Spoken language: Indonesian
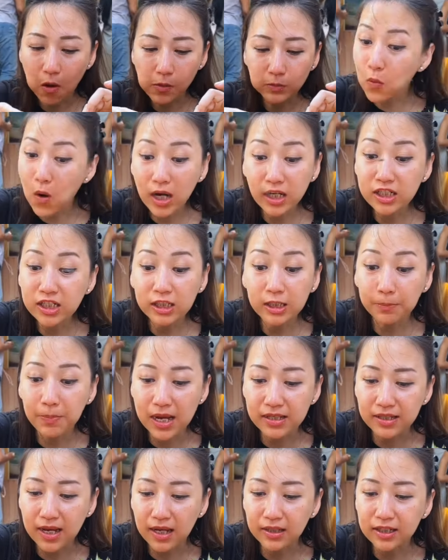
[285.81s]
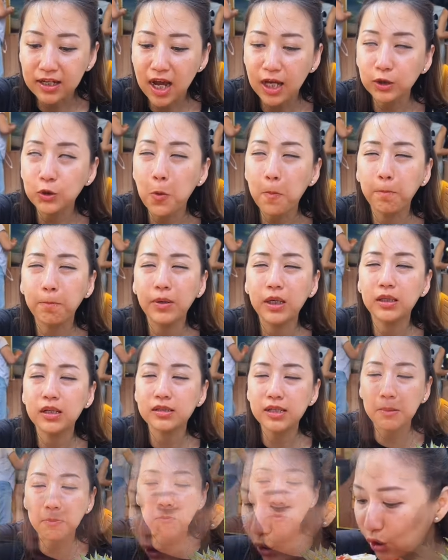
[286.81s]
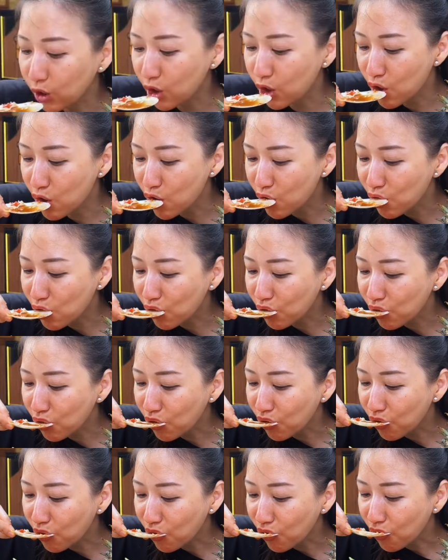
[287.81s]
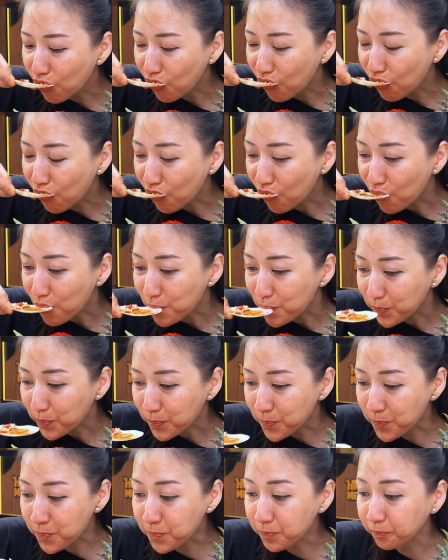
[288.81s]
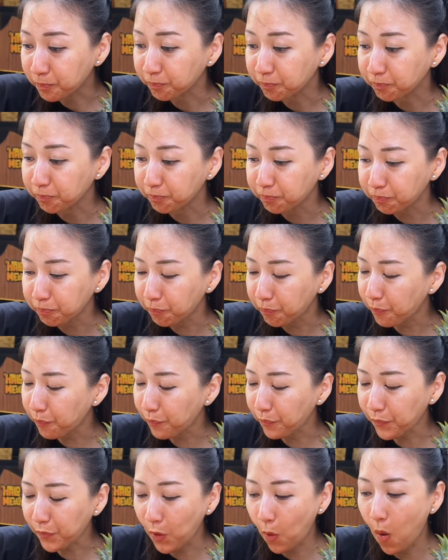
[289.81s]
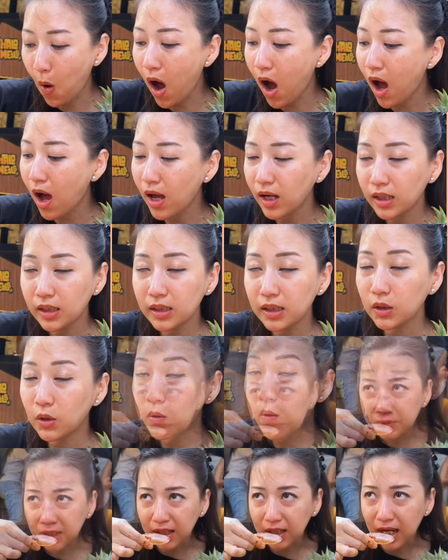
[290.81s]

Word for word: Wah sih the best ya. Dia itu pedesnya mantep terus ada gurih, asin, manis. Oh pokoknya mantep deh.